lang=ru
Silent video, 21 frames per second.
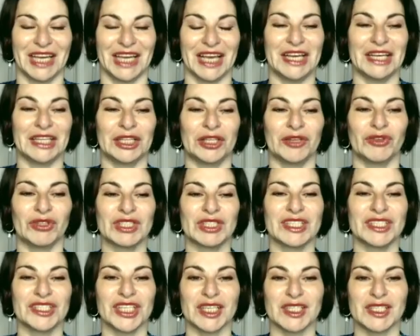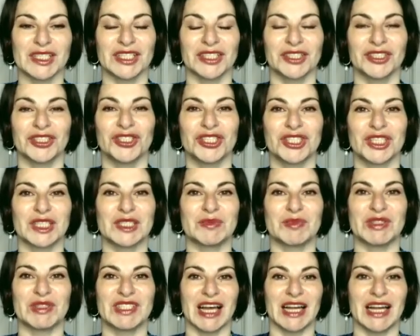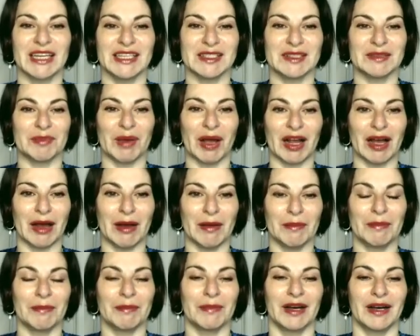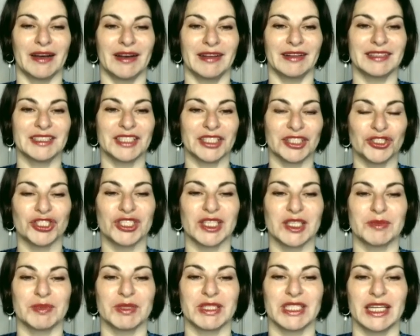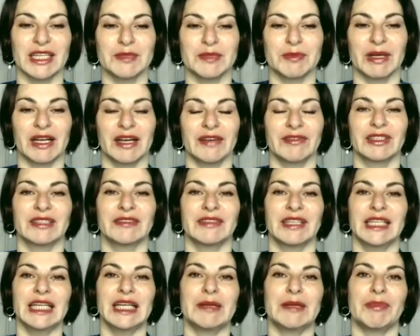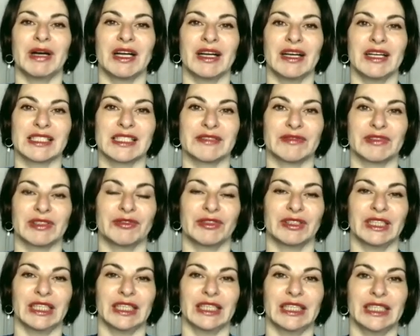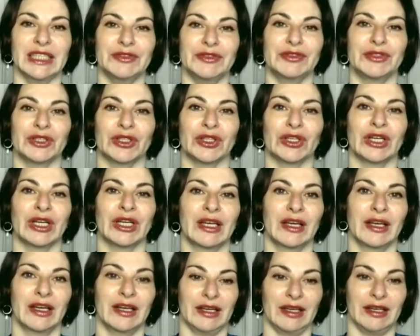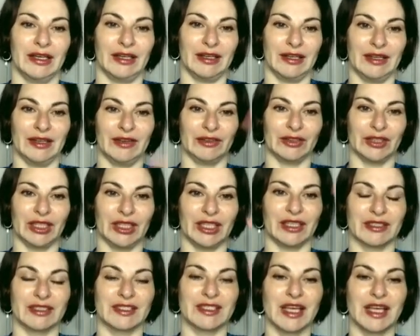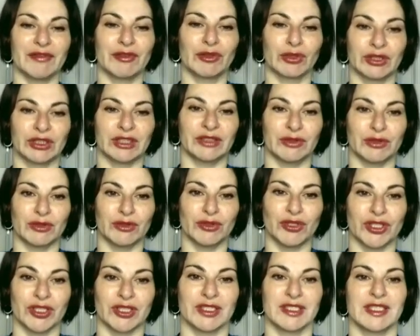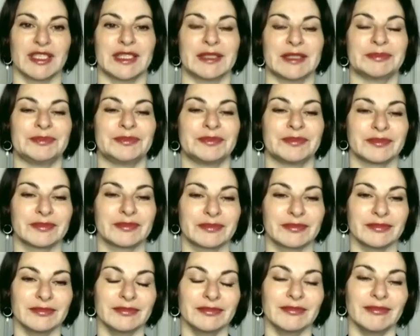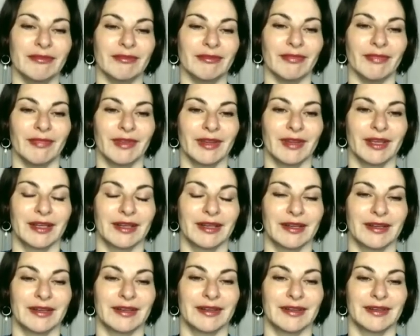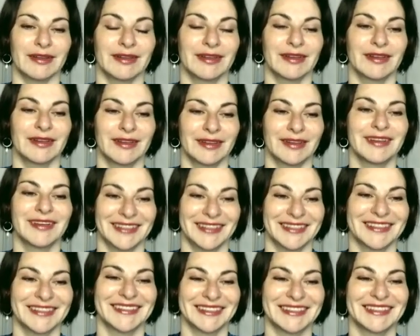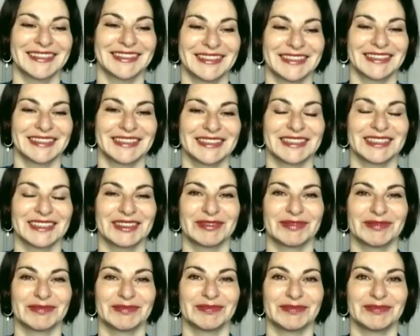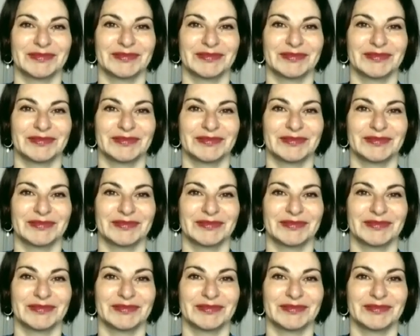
Вот. Ну вот сейчас мы начали специалист, а? пока, а, технический специалист, пока вы говорили, показывал фотографию э, таких завертывающихся а, да-да-да, вот это то, что мы называем,